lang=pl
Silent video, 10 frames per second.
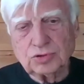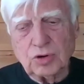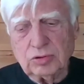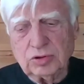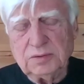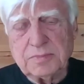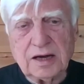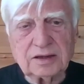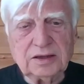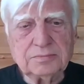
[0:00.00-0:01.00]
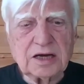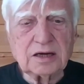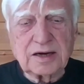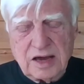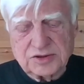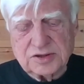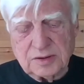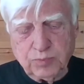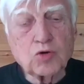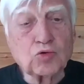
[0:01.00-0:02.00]
i e,
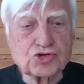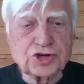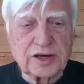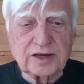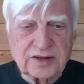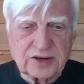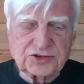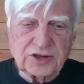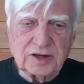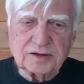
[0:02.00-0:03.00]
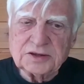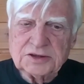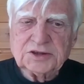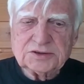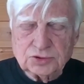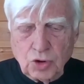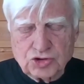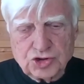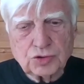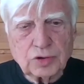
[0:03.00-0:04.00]
dokładnych danych, kim byli uczestnicy
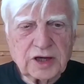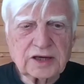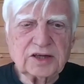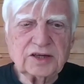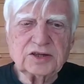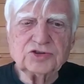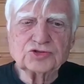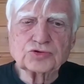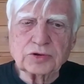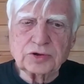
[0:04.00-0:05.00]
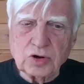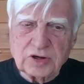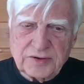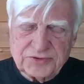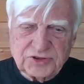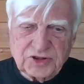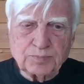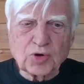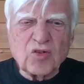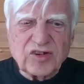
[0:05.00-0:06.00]
bitwy kosowskiej po jednej i po
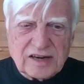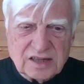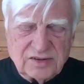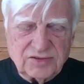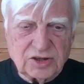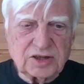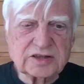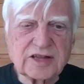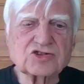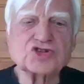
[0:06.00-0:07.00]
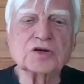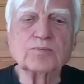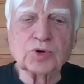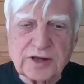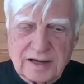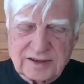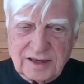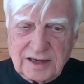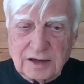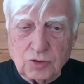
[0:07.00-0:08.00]
drugiej stronie. W większości jest
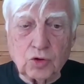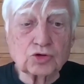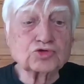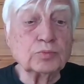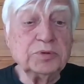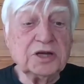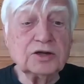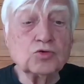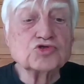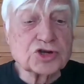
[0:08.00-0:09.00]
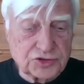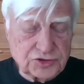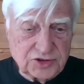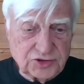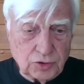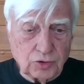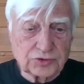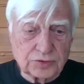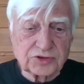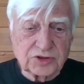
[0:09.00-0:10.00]
to zgadywanie albo
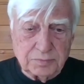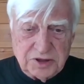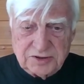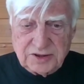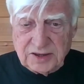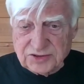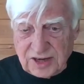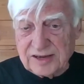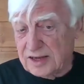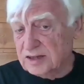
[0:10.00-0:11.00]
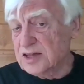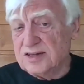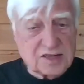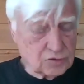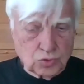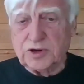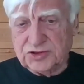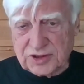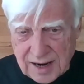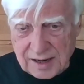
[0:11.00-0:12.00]
dokumenty prawdziwe, tylko w,
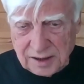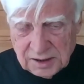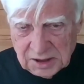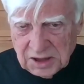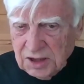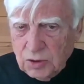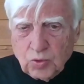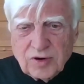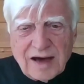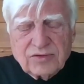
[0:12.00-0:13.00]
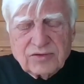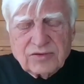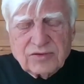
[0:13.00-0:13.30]
tylko w części